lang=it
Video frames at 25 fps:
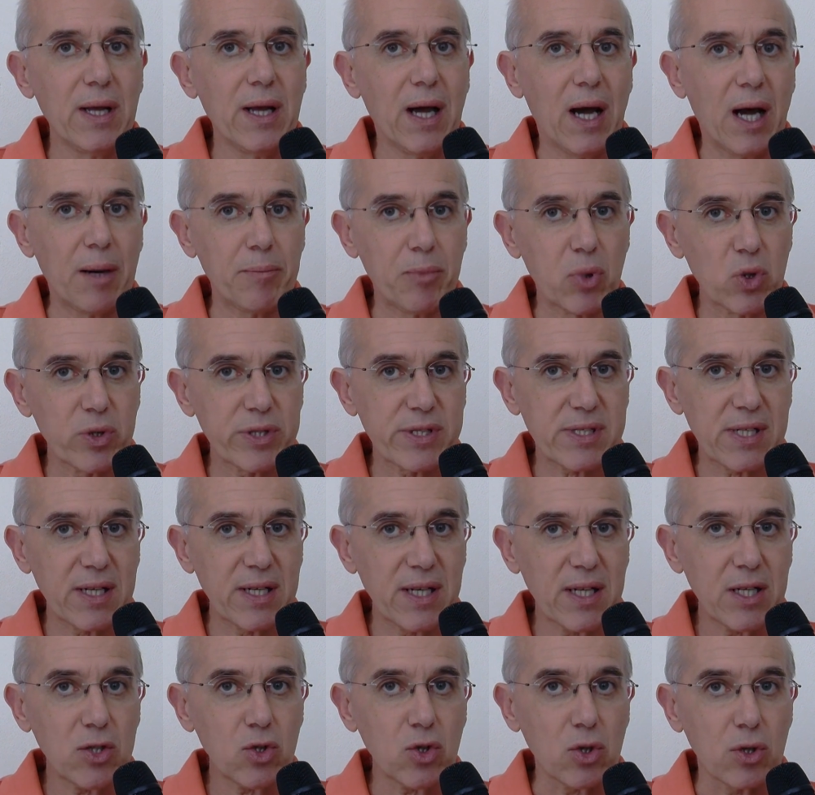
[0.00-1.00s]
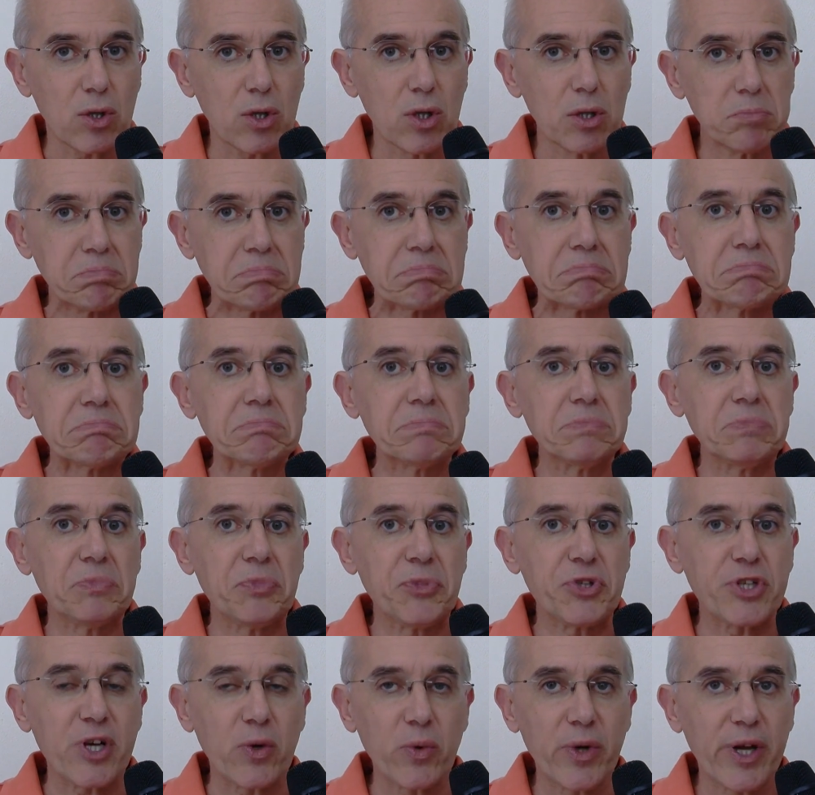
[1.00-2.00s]
a Bolzaneto.
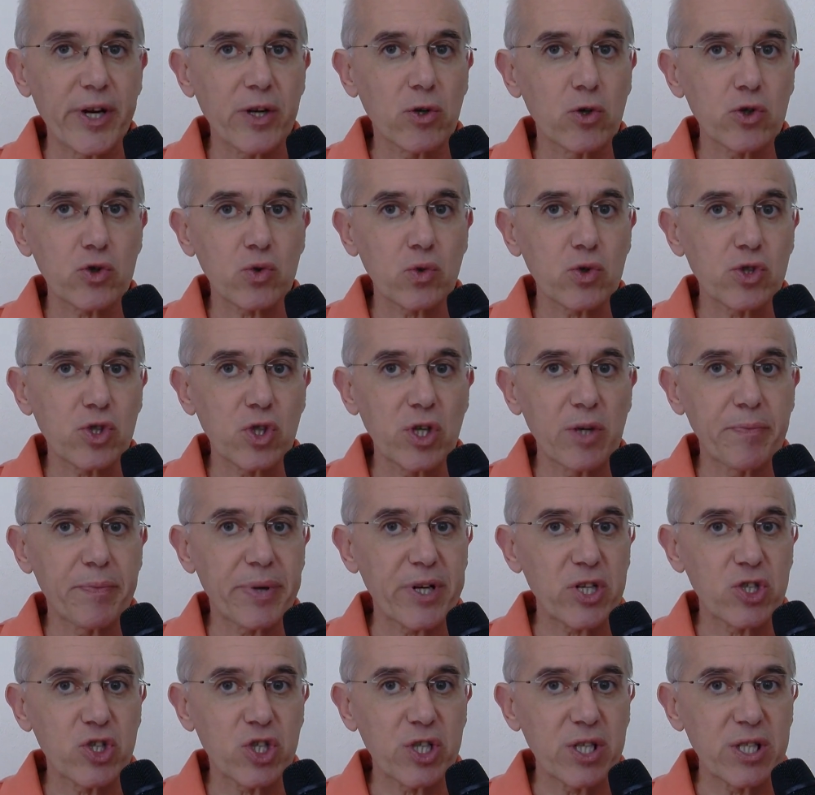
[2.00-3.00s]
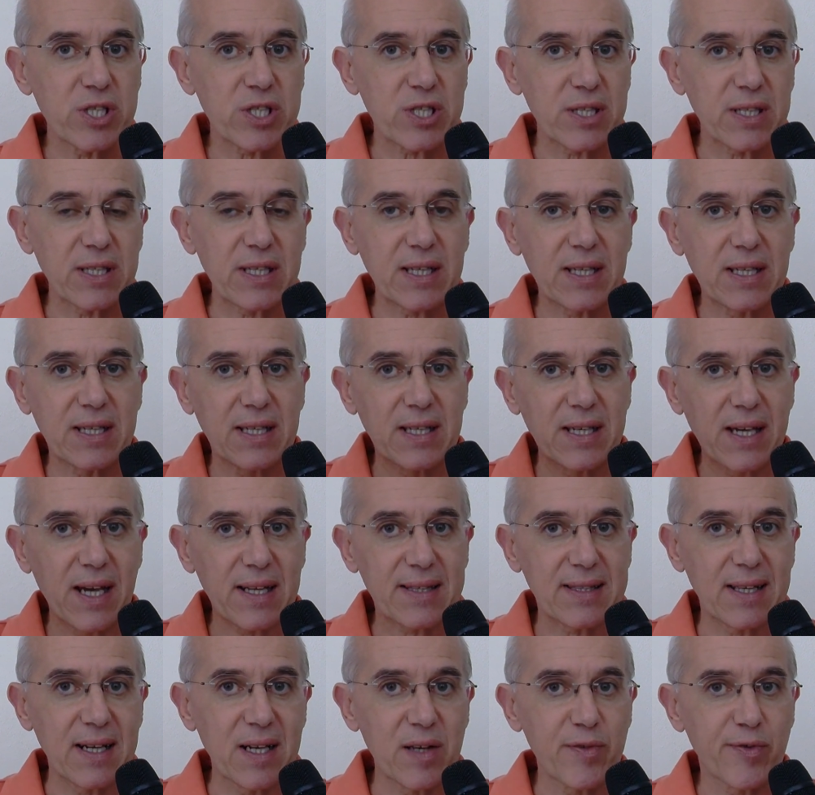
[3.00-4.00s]
C'è una ricostruzione precisa di chi
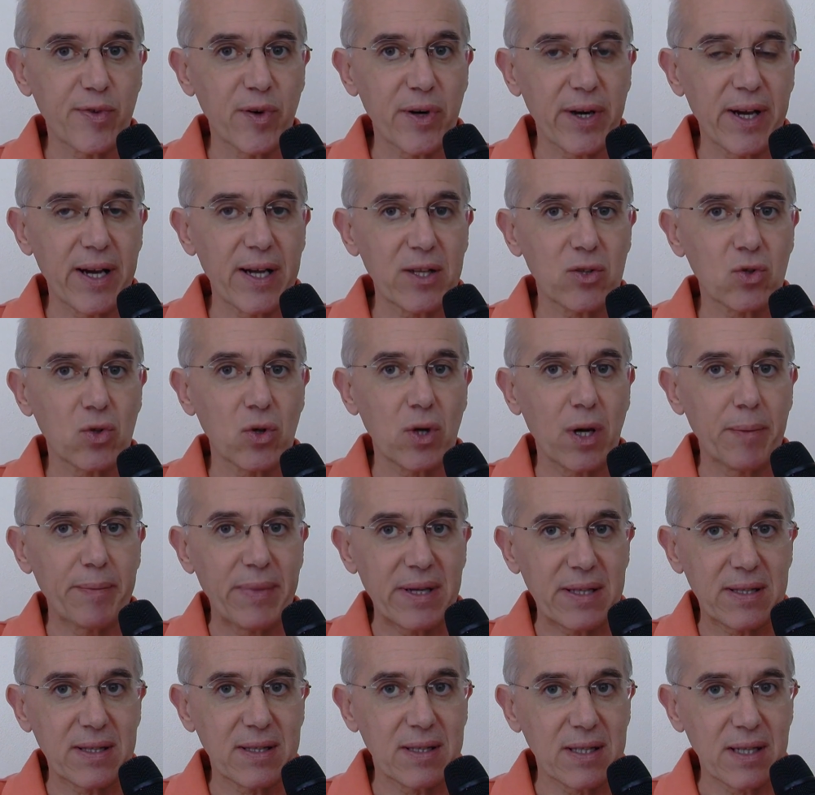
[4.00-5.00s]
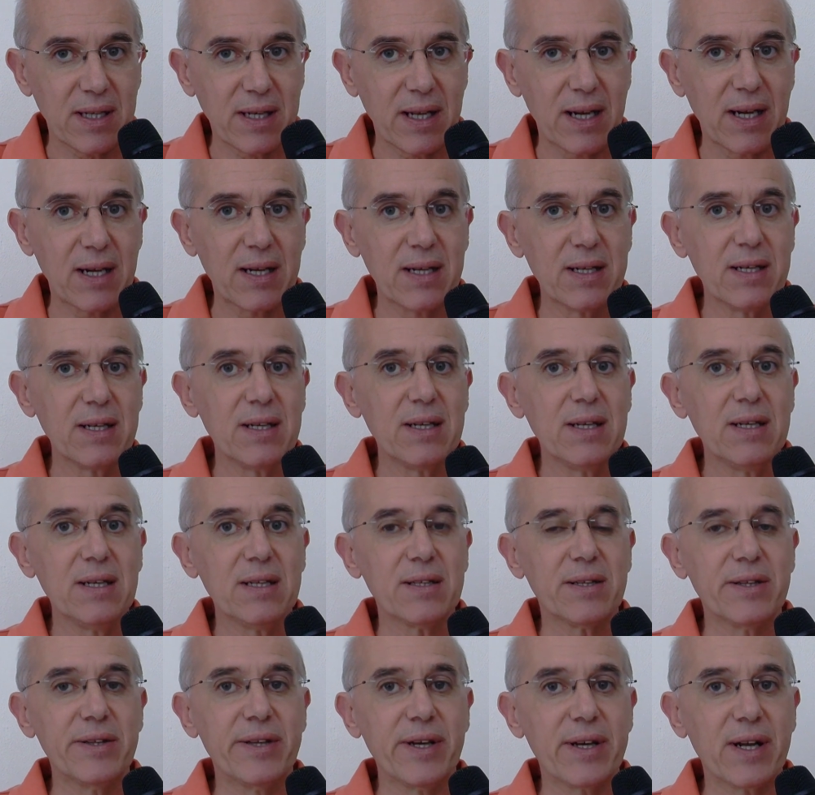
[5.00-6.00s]
ha telefonato la mattina
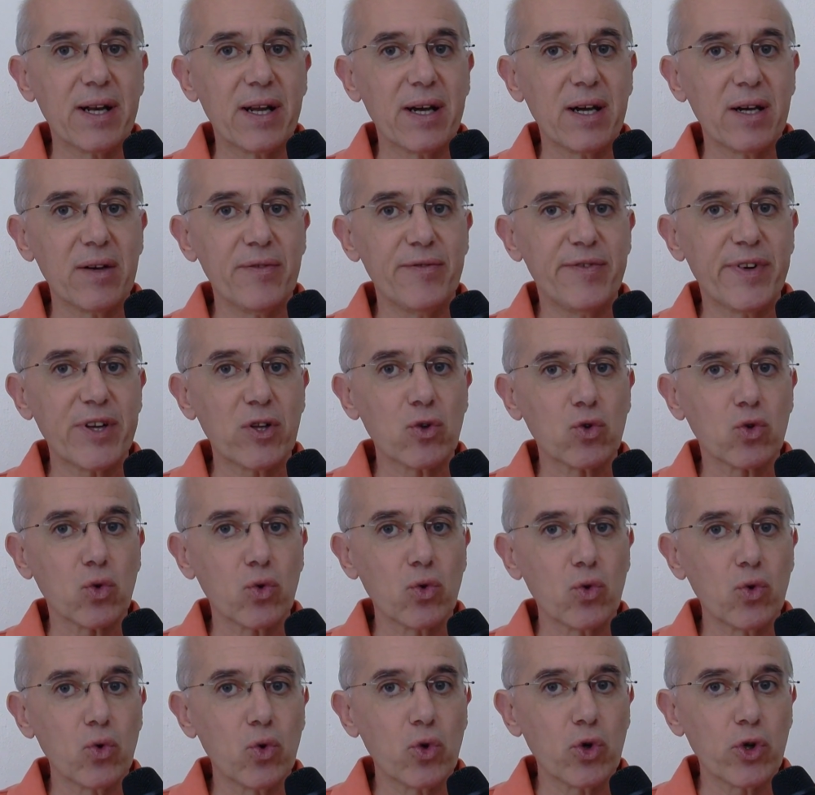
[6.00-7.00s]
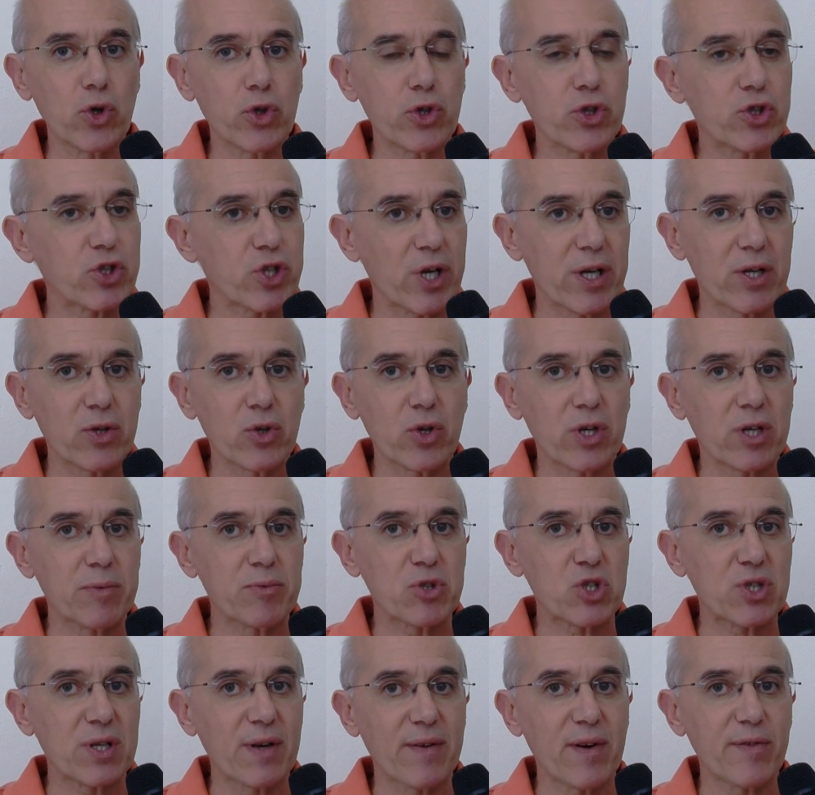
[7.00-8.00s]
del 21 luglio dicendo che
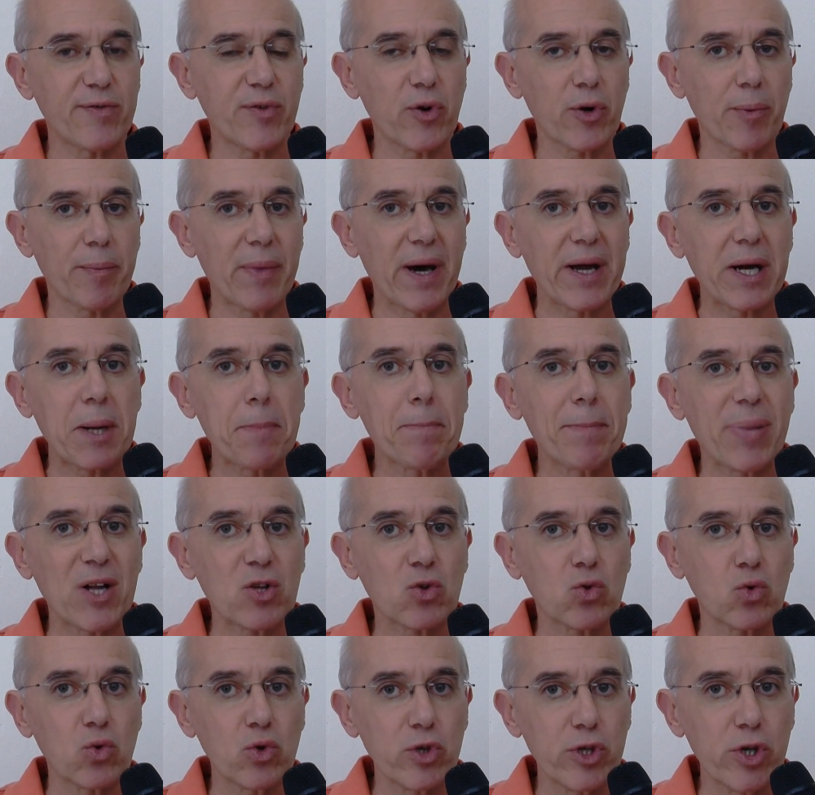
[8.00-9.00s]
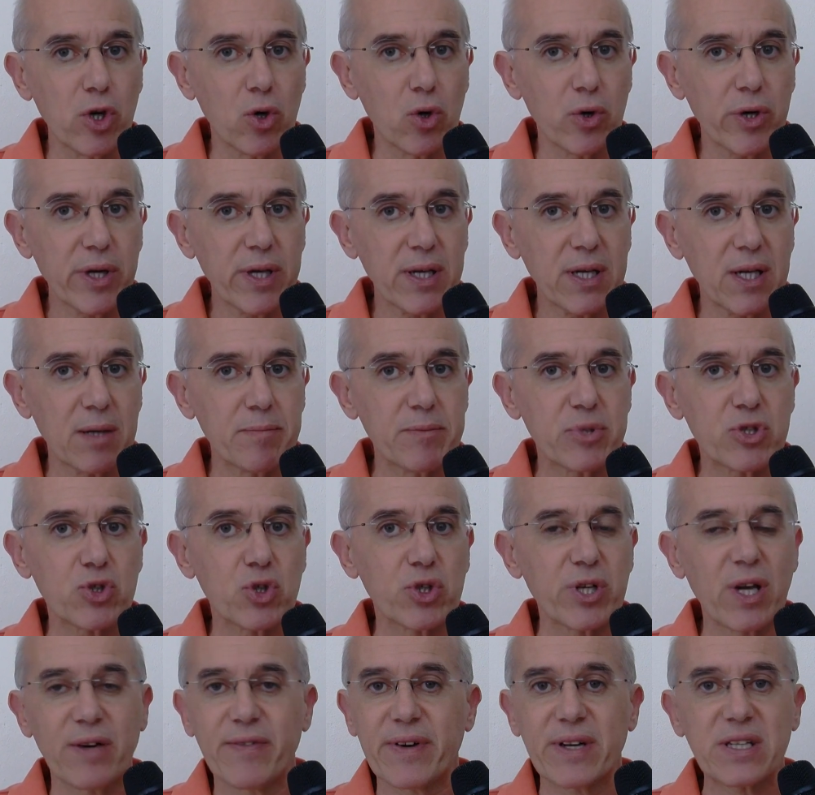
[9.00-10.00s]
bisognava formare i pattuglioni, che
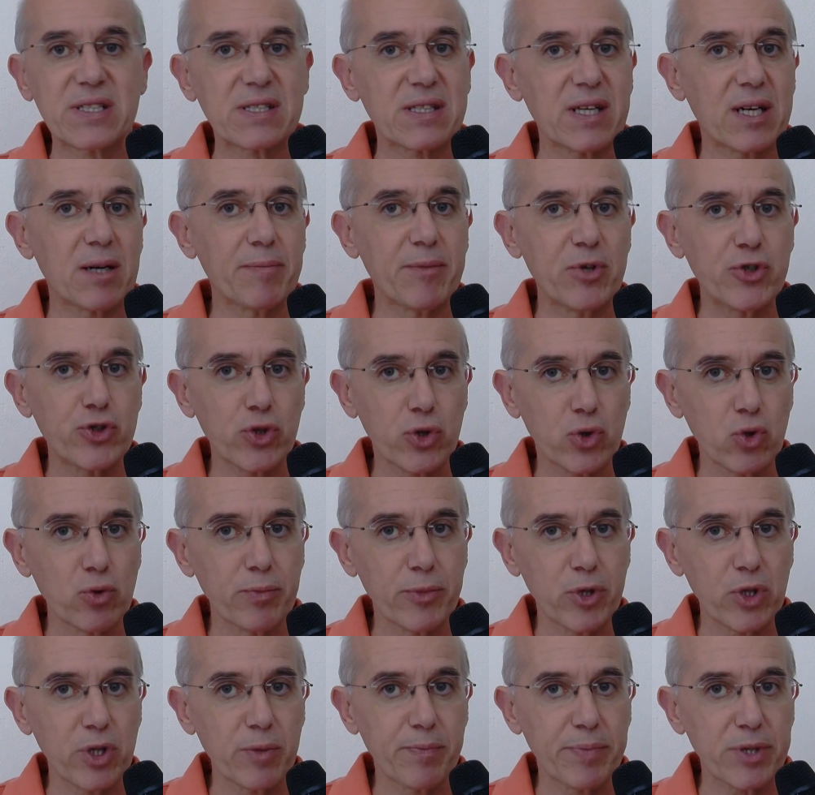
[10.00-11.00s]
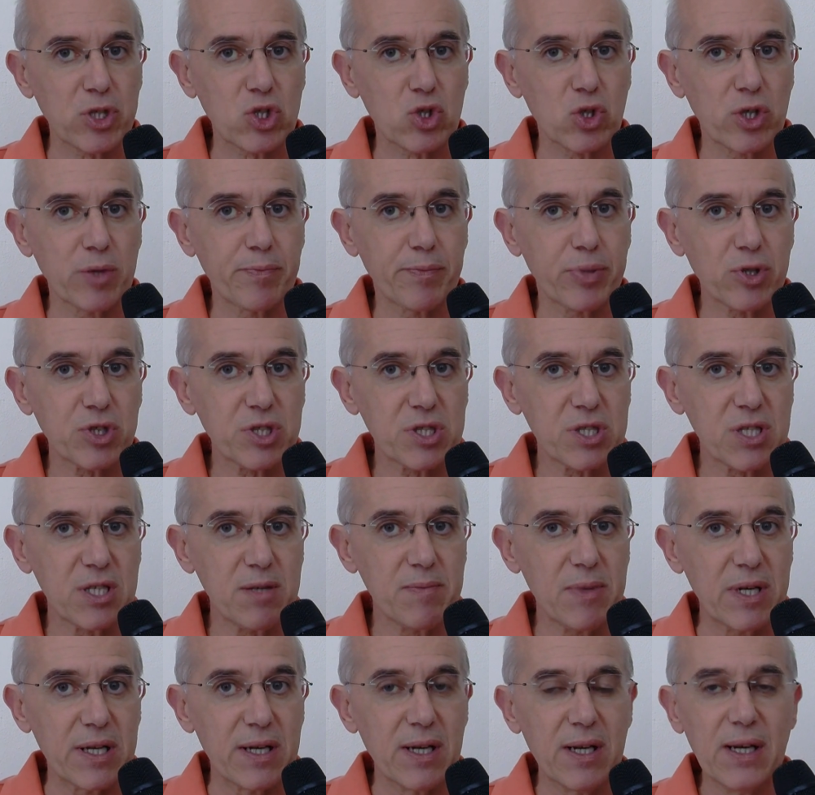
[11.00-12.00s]
bisognava arrestare il maggior numero di persone
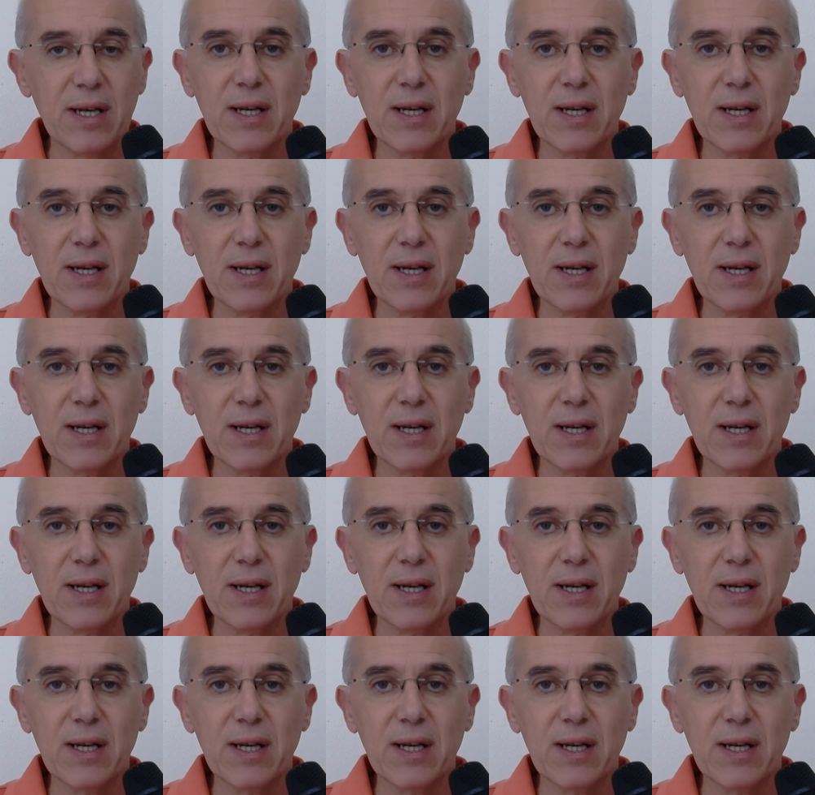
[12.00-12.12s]
possibili.